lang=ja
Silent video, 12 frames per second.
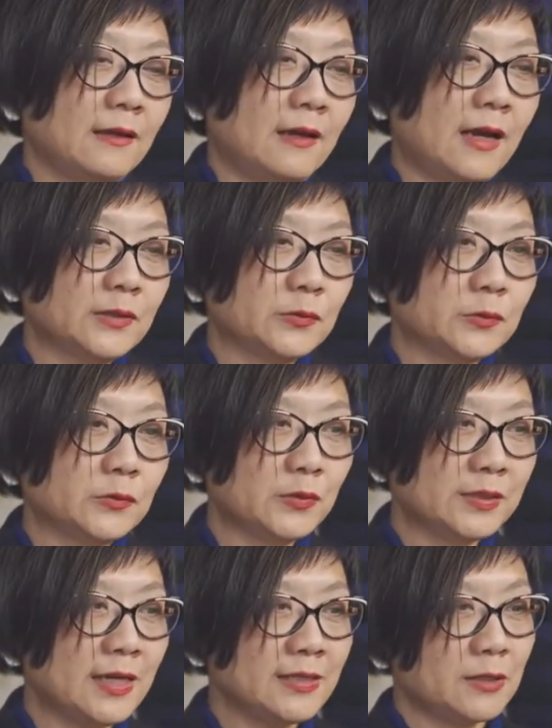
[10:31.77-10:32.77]
あの同
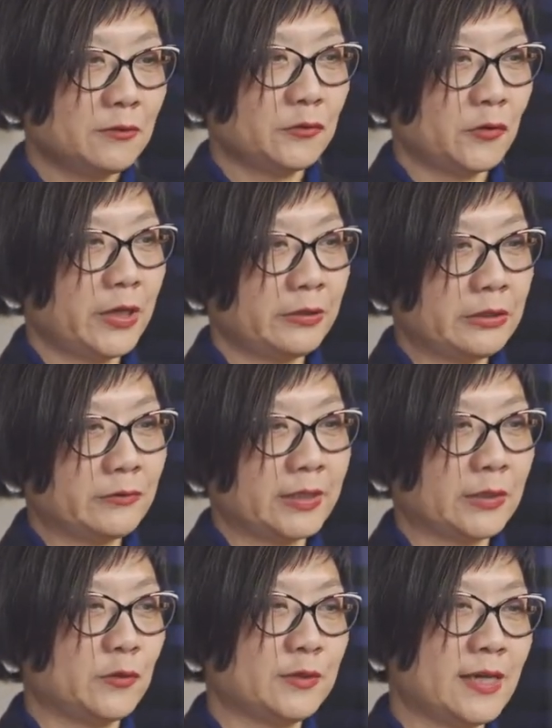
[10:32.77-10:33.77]
性愛者の運動だよねって言われたら
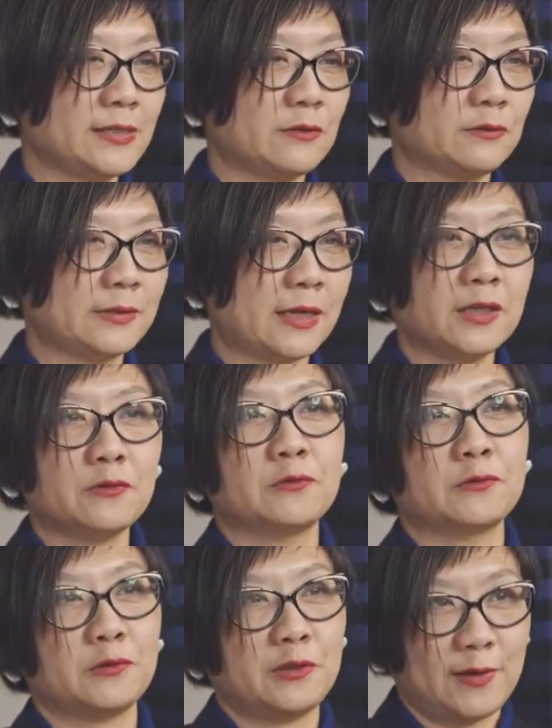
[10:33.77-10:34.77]
同性愛者のだけの運
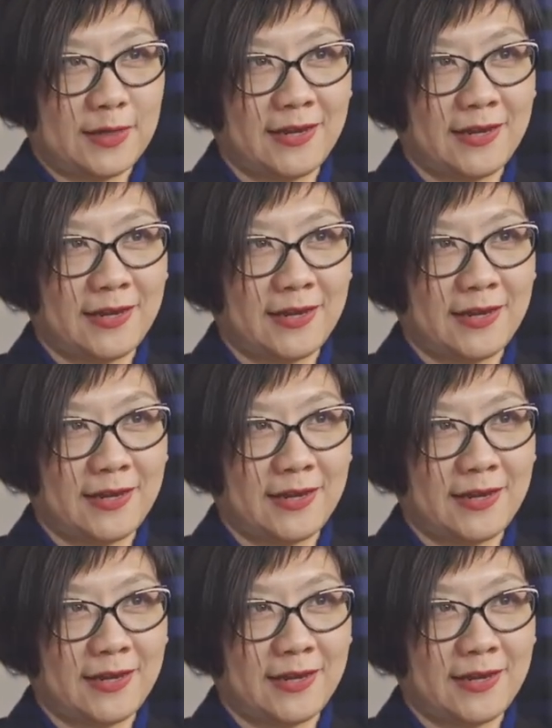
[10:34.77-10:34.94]
動ではな